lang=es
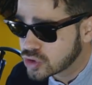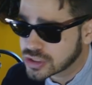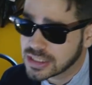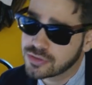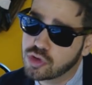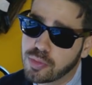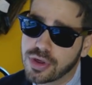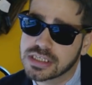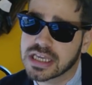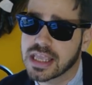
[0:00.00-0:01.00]
que tú
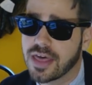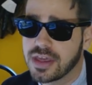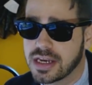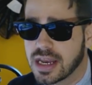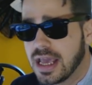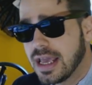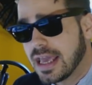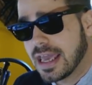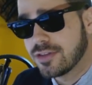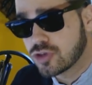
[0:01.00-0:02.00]
puedes añadir
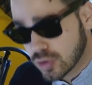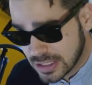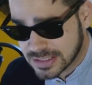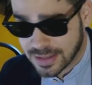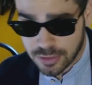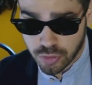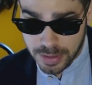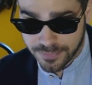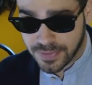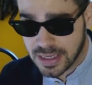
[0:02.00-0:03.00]
en tu lista de tu
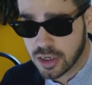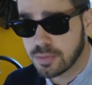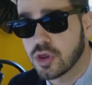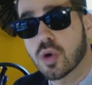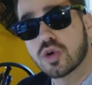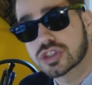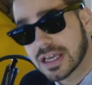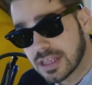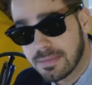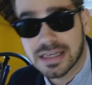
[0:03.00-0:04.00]
perfil, los videojuegos que a
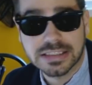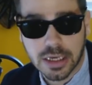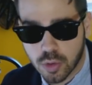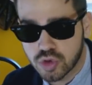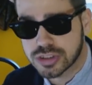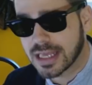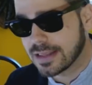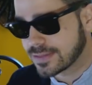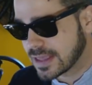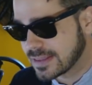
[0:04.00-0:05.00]
ti más te gustan,
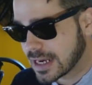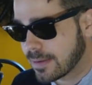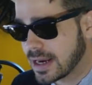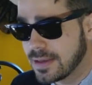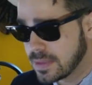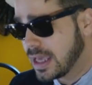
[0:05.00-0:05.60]
etcétera, ¿vale?